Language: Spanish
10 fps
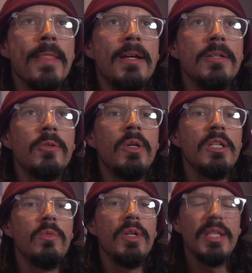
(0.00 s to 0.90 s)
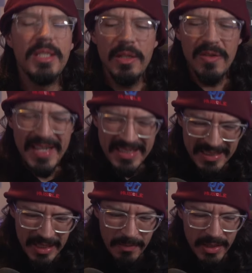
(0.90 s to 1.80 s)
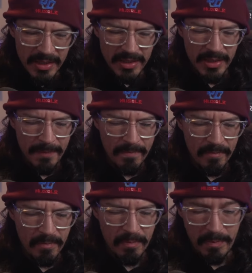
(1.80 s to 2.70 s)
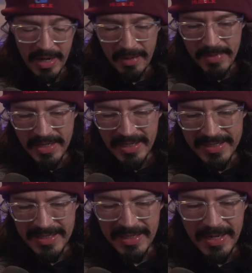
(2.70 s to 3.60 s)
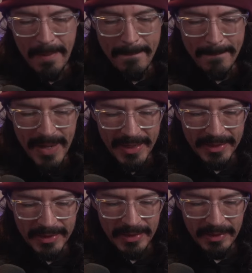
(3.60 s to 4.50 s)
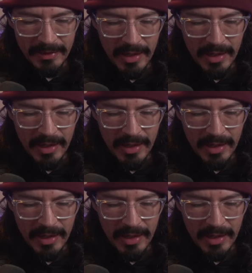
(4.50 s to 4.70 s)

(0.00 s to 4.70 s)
yo les voy a decir honestamente, para mí que es en gran parte...